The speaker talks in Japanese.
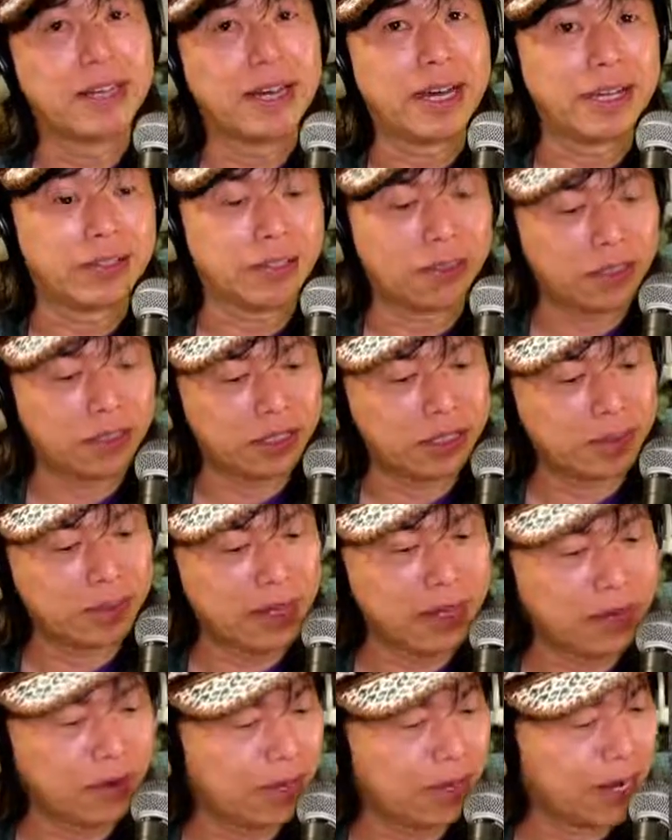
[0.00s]
あの
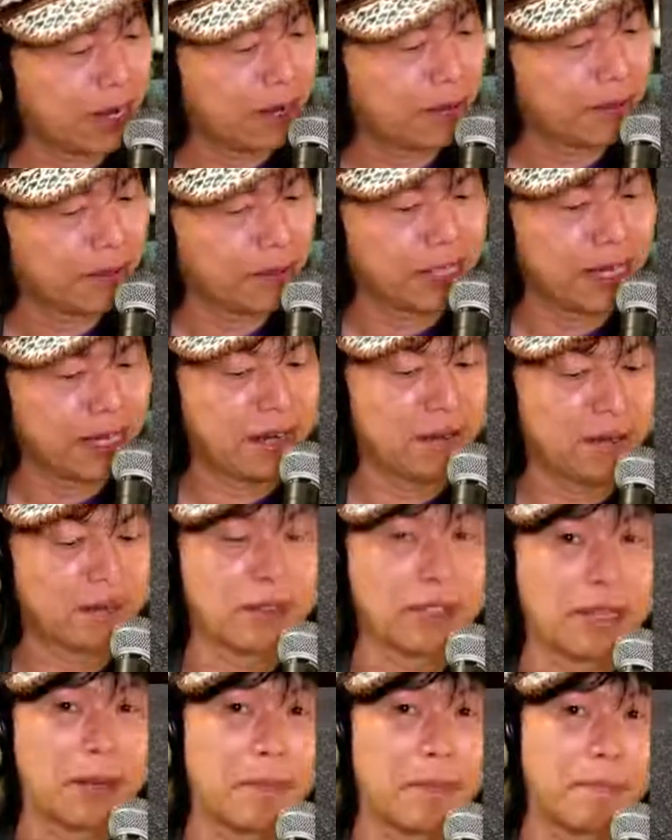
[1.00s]
今ほら
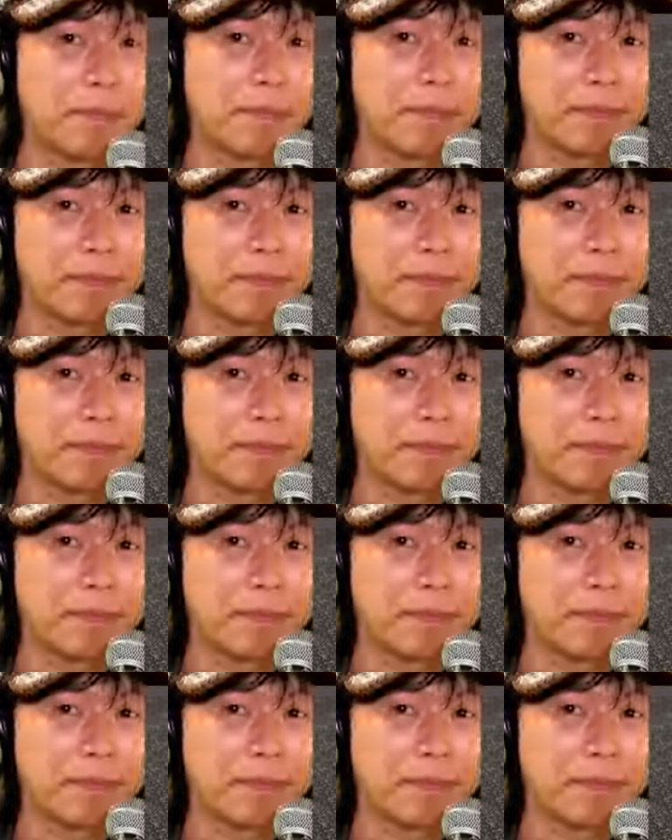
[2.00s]
イヤホンって